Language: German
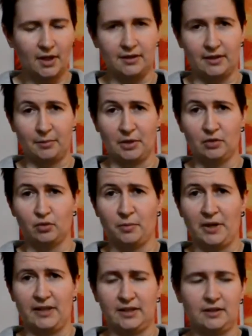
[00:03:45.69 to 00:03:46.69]
ich habe ja nur
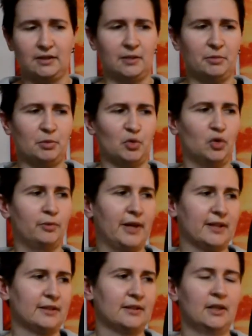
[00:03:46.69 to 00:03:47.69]
Planeten damit
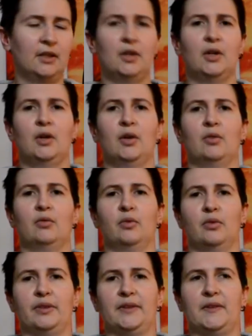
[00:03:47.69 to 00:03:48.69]
beobachtet
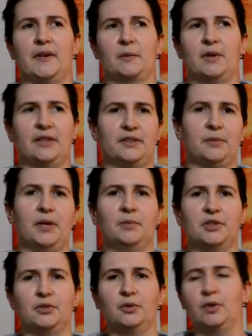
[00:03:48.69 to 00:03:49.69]
und ich sag mal, das war
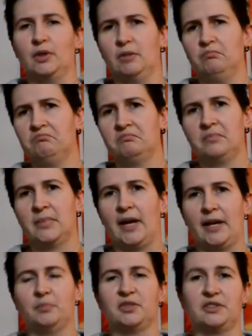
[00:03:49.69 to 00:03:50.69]
immer so
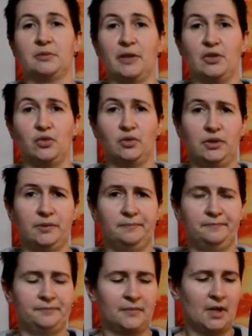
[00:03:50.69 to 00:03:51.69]
ein bis zwei Stunden.